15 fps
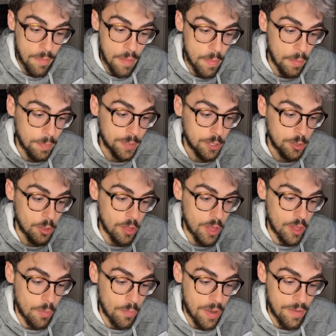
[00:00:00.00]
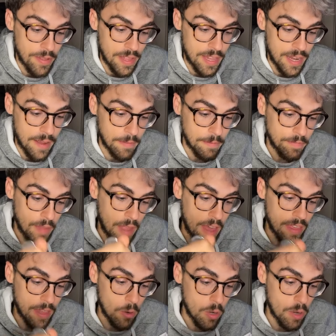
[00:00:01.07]
a mi propósito de 2023,
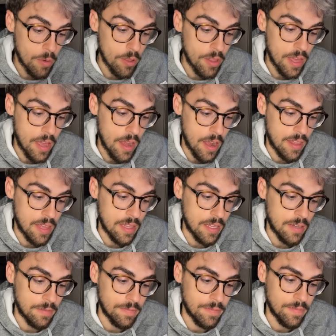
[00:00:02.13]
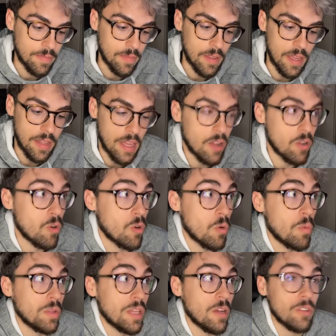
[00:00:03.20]
hacer un libro de recetas. Que tengo,
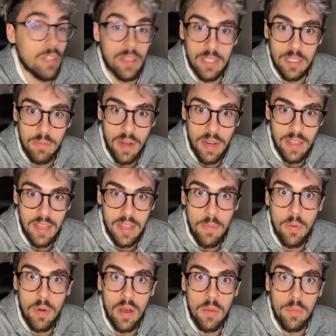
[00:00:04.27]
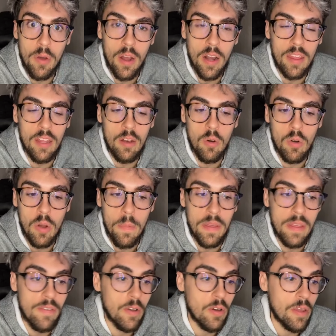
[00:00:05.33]
como tengo tantísimas recetas, pues a lo mejor hacer uno
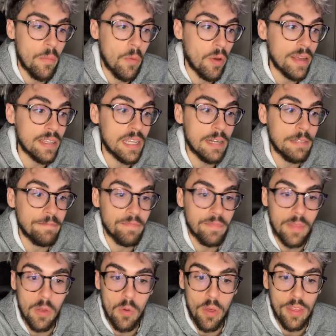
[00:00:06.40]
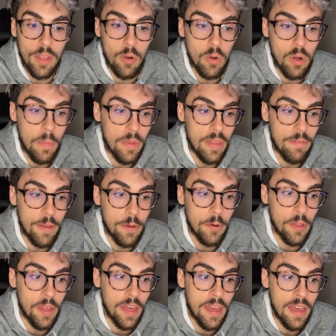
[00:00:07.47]
específico de hamburguesa, o hacerlo uno
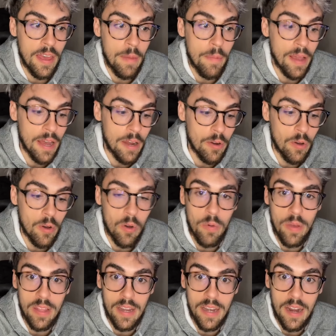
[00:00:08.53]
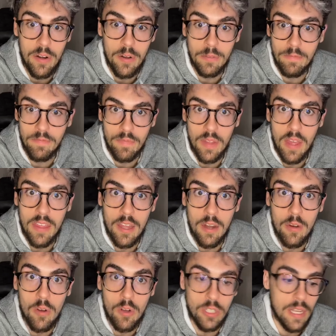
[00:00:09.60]
específico de vegano o vegetariano,
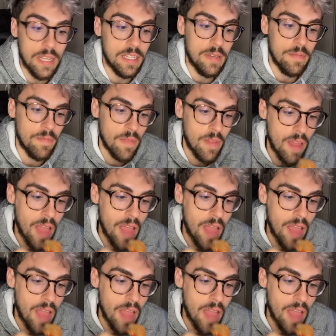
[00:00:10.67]
hacerlo cosas así.